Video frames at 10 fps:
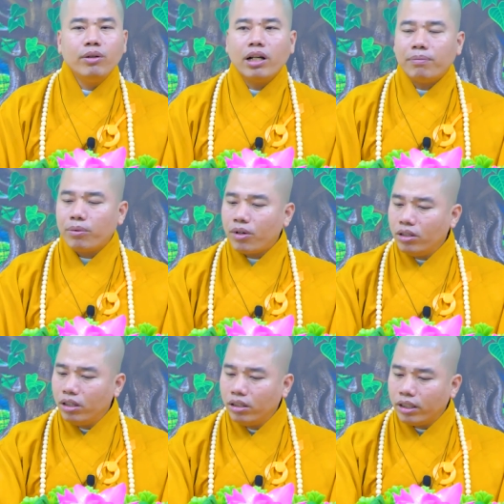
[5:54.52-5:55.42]
nếu gặp một
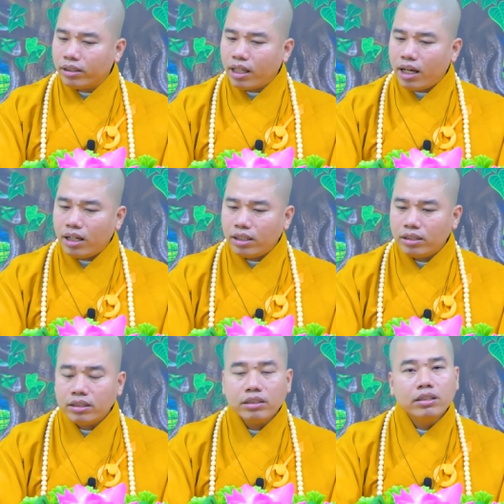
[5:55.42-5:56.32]
con người người ta
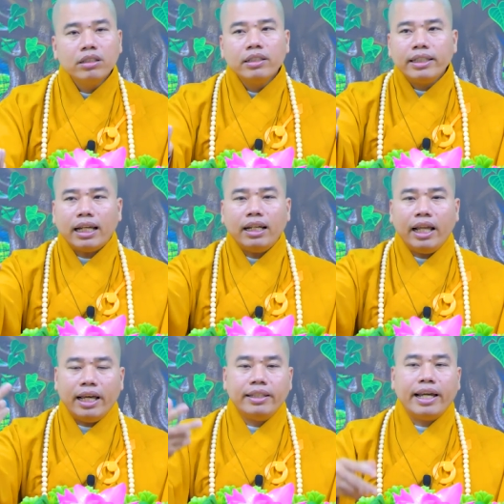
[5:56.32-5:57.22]
nhanh
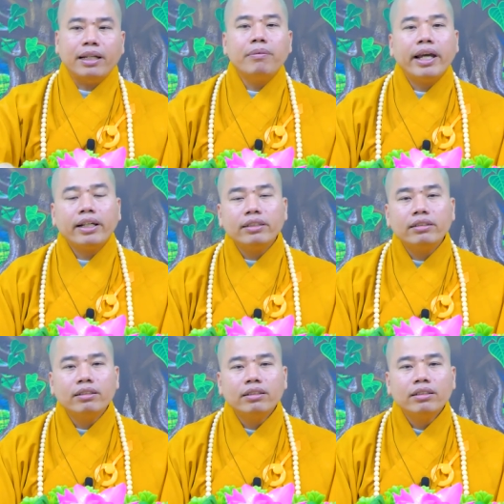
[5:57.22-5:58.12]
lẹ nhạy bén
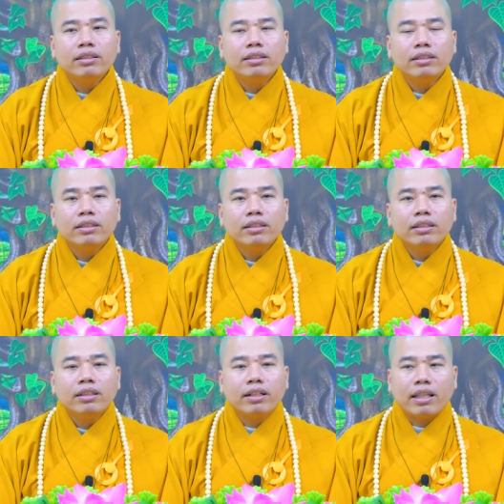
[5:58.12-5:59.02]

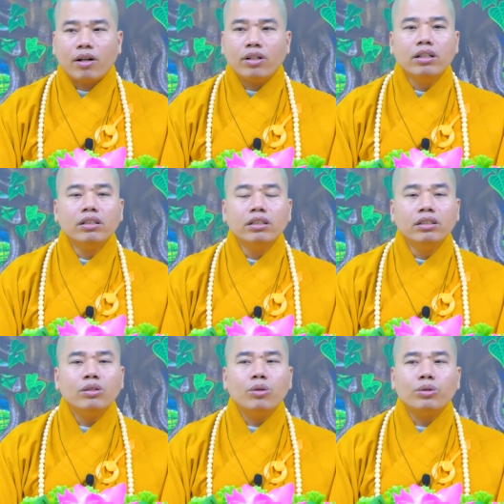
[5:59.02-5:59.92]
người ta có đường
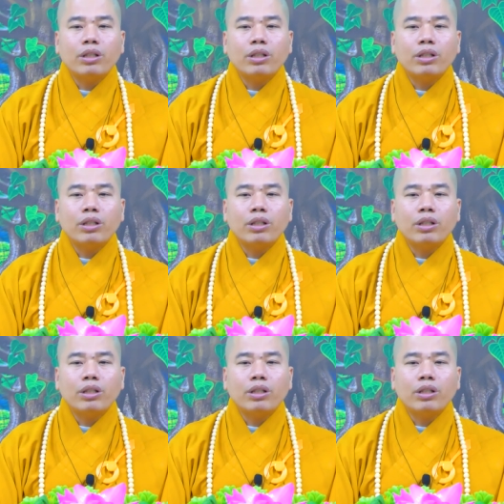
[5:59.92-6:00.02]
hướng